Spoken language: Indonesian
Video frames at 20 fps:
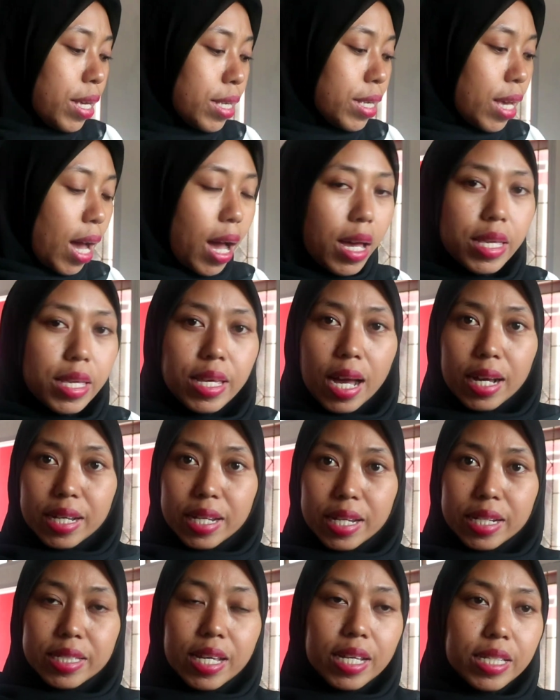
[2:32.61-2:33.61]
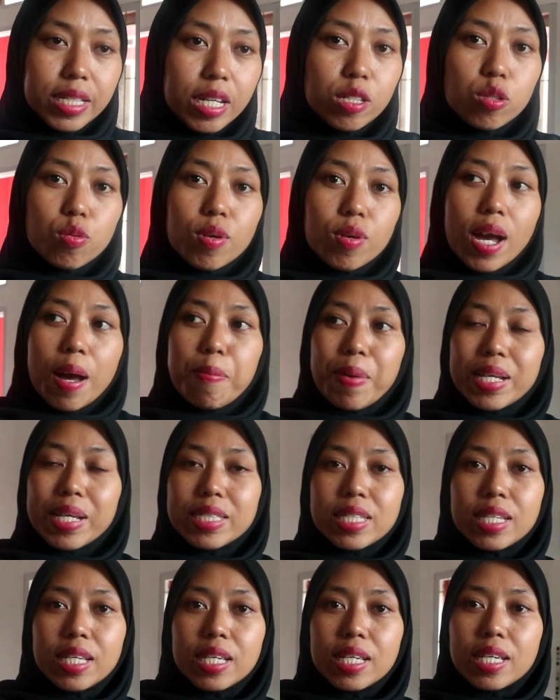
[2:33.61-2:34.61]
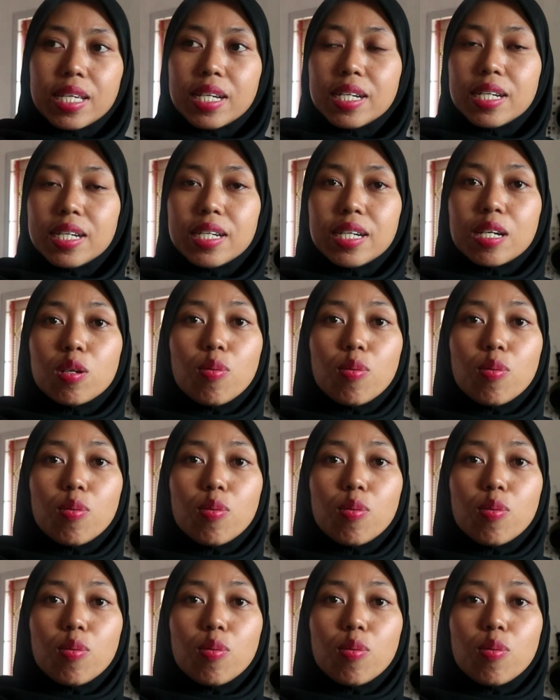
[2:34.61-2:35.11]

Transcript: ya yang kerjanya juga masih e,